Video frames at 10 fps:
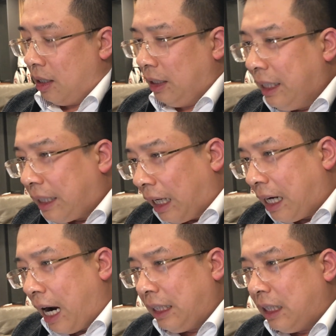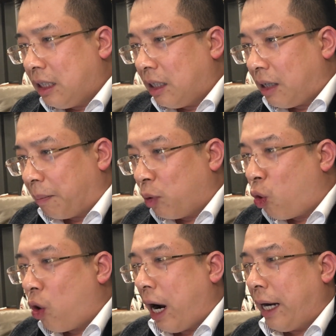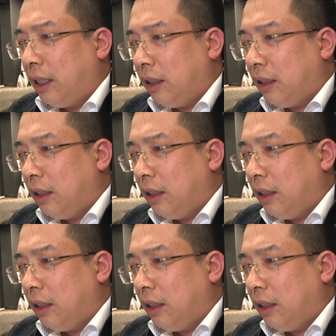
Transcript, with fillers: đi tán gái thì thường gặp một cô gái